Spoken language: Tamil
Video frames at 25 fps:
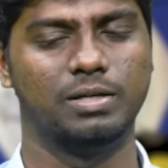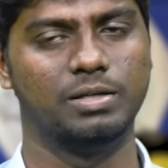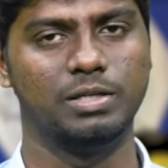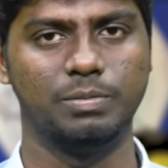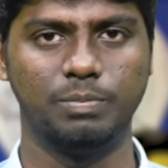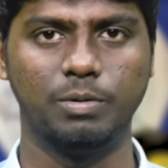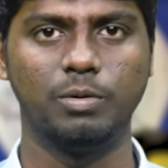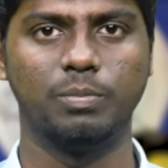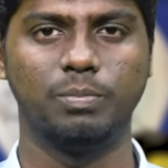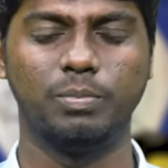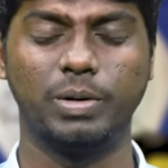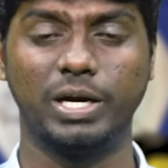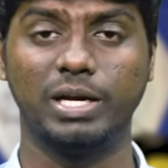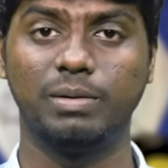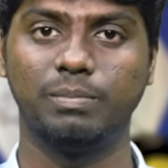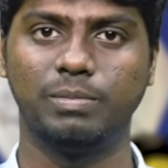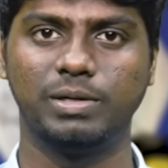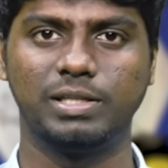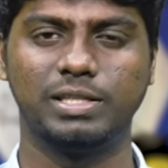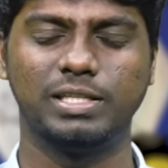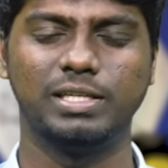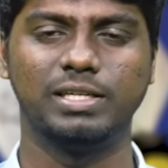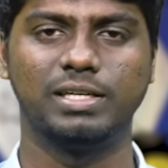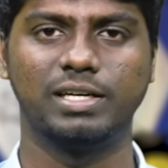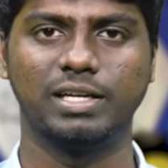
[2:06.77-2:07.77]
இப்போ
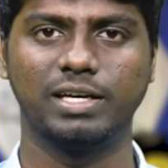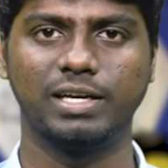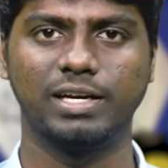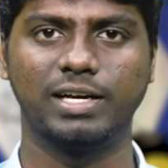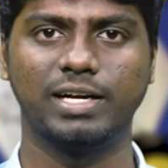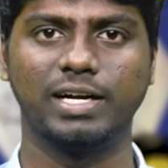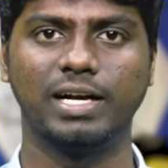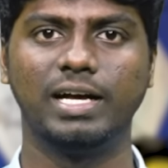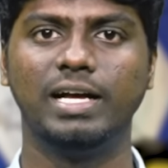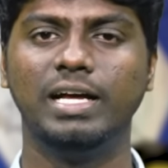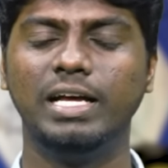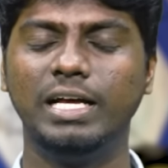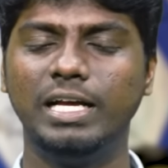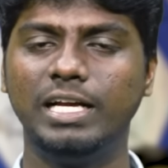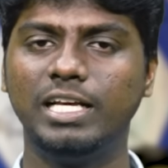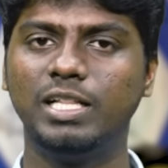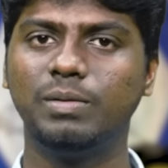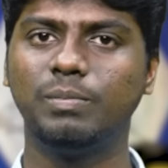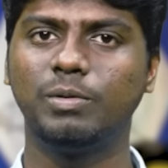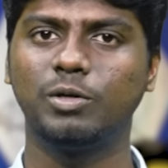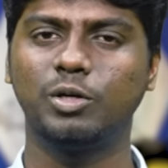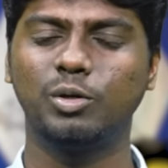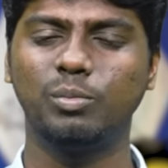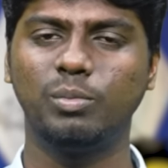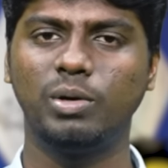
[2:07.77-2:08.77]
பயன்படுத்திகிட்டு இருக்கிறாங்க இது
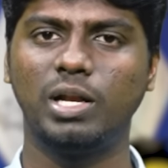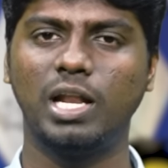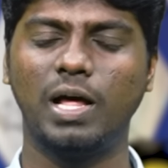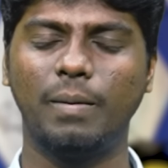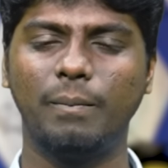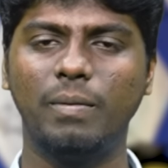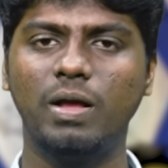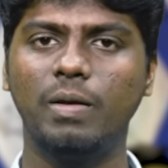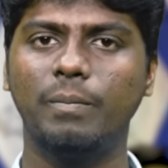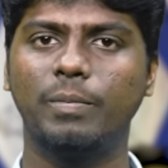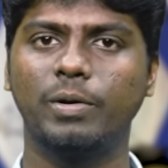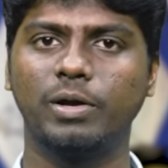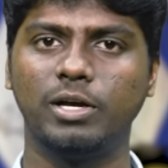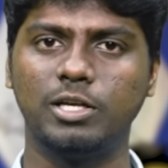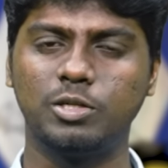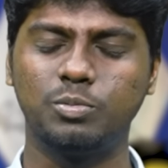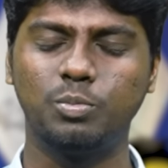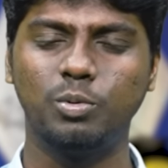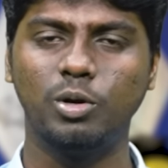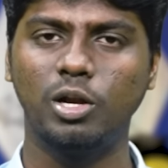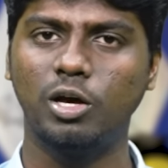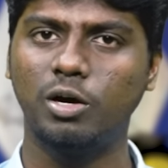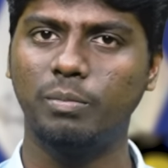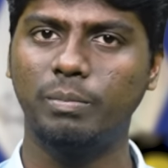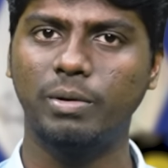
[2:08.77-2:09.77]
மட்டும் இல்லாமல் இப்போ
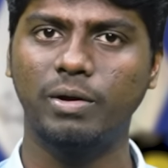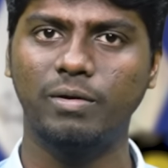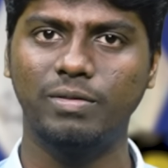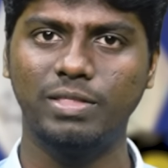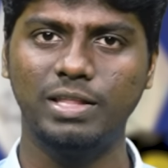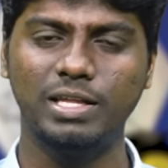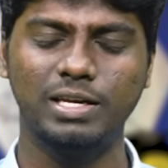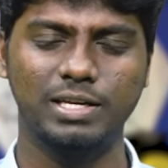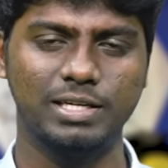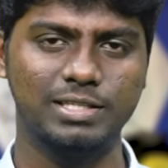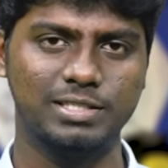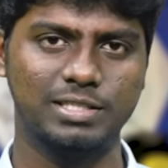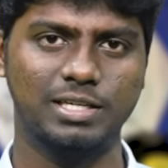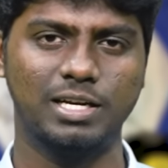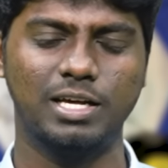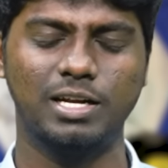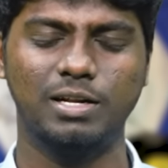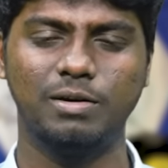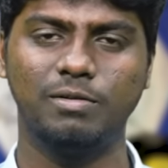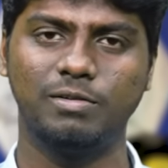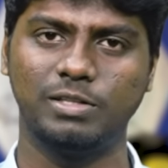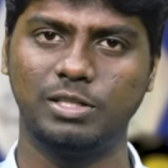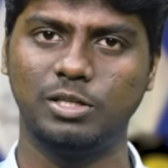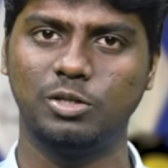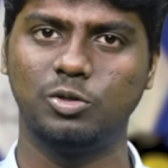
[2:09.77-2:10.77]
ஹெஸ்புல்லாவுமே வந்து
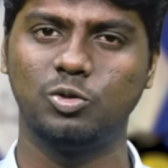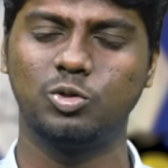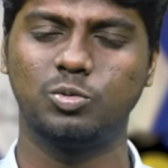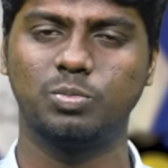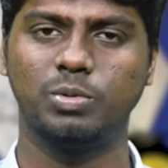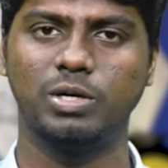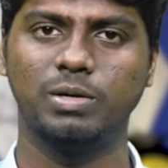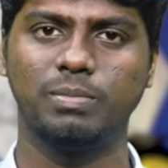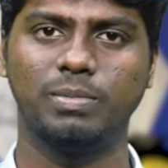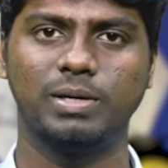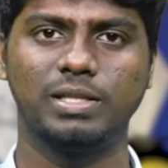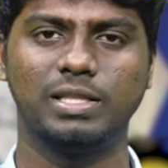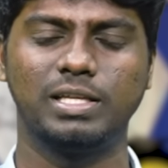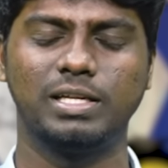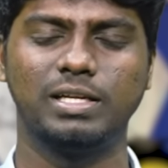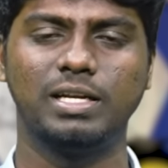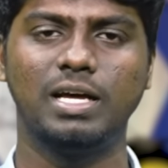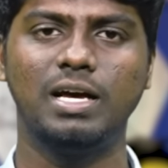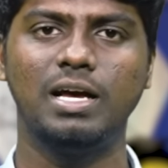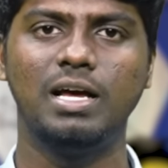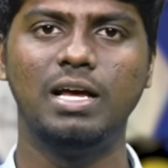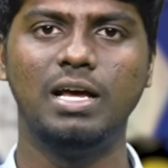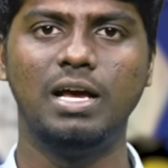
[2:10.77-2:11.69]
ரீசெண்டாக வந்த நியூஸ் படி பார்த்தீங்கன்னா